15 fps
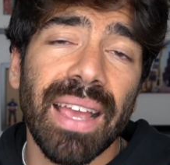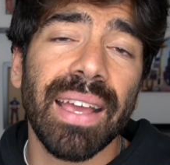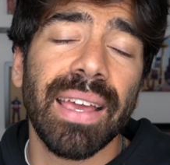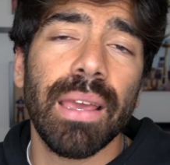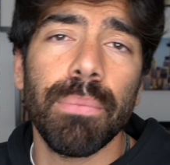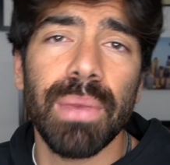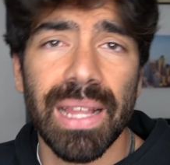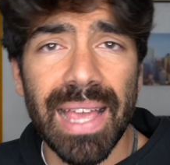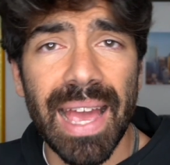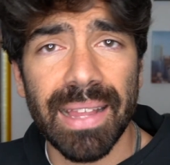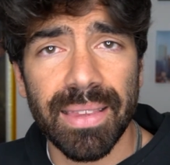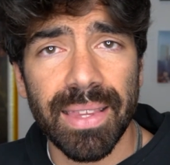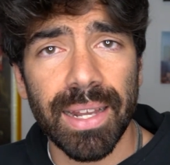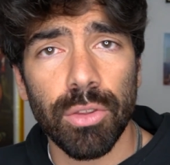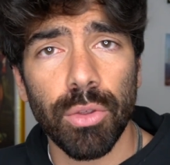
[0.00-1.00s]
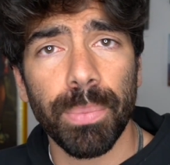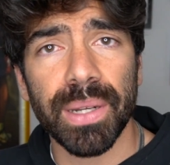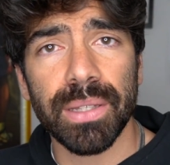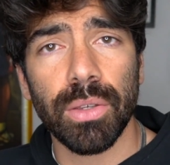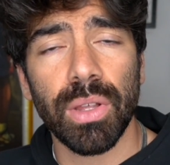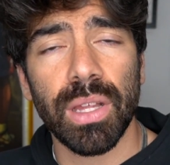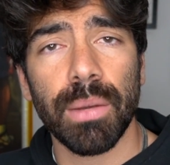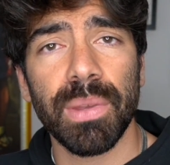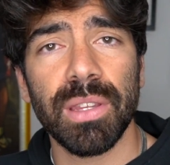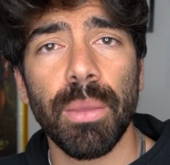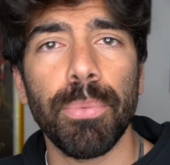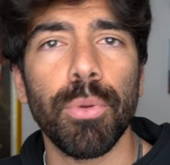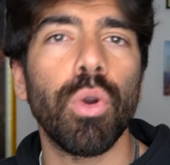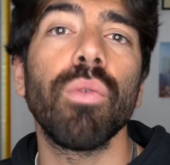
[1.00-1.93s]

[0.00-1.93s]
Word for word: anche i biglietti erano particolarmente più